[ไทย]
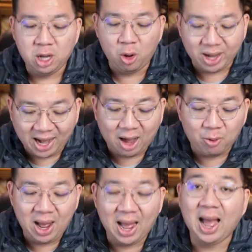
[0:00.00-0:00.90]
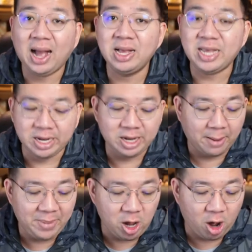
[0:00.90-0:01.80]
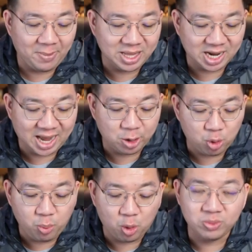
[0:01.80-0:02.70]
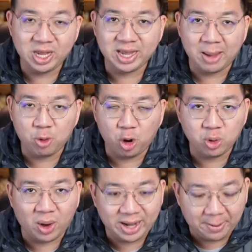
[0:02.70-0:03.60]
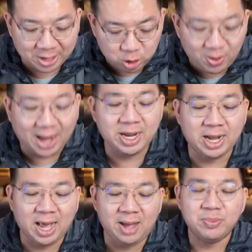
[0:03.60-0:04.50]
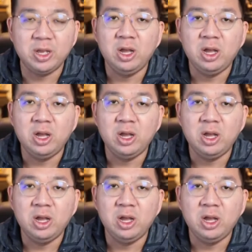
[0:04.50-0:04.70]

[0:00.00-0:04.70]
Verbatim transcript: เขากล่าวว่าหากอังกฤษเนี่ยไม่ออกมาตรการควบคุมที่เข้มข้นกว่าในปัจจุบันเนี่ยนะฮะ